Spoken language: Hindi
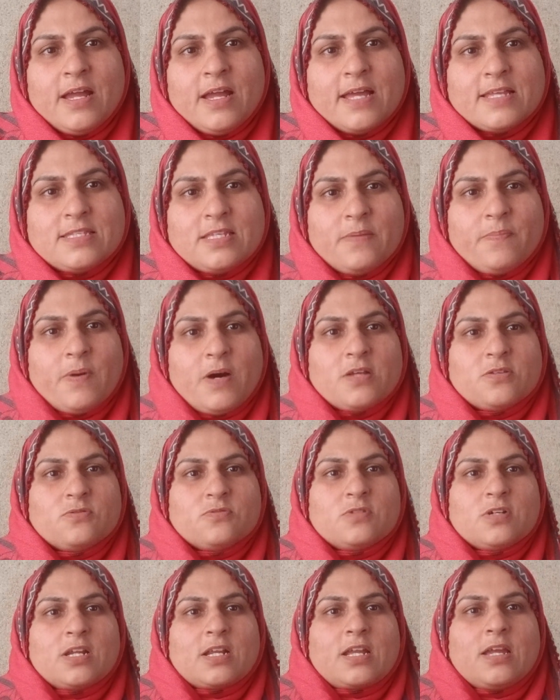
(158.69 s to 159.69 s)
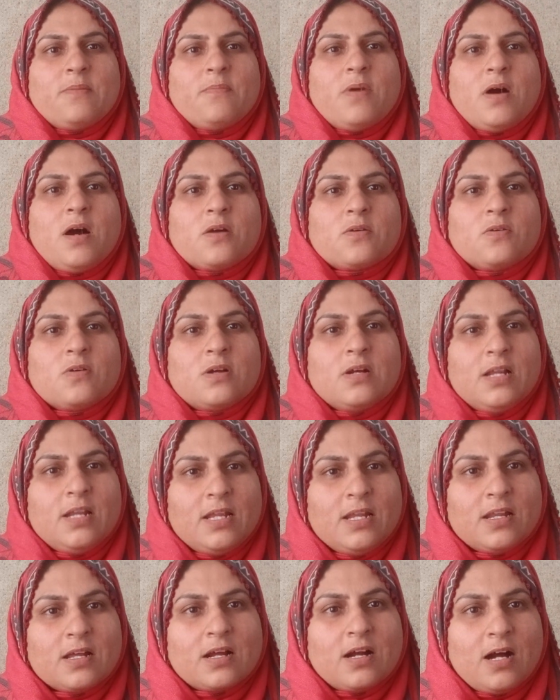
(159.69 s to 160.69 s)
ऐसे बाजू करके माँ को
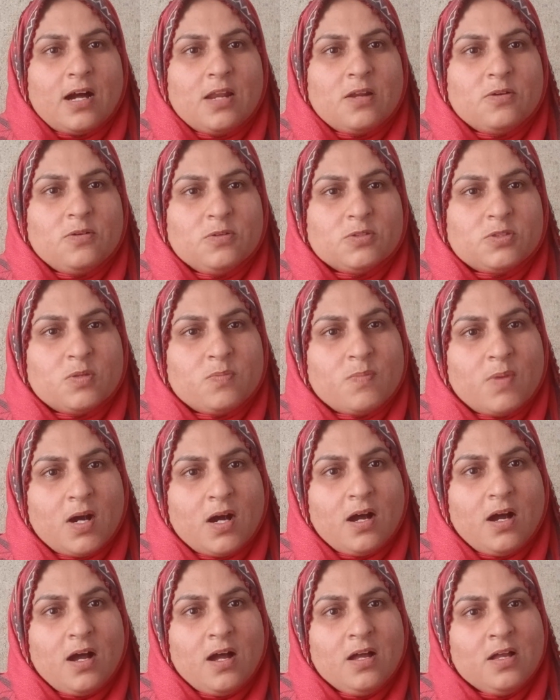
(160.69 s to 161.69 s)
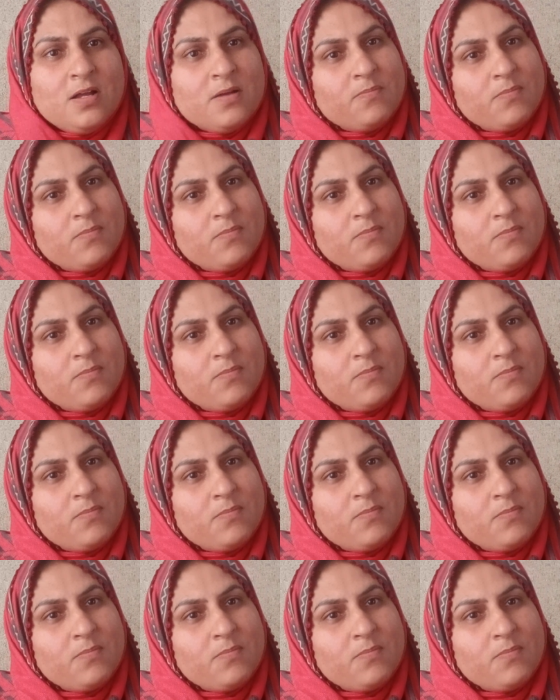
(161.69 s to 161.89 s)
गले लगा लो तो माँ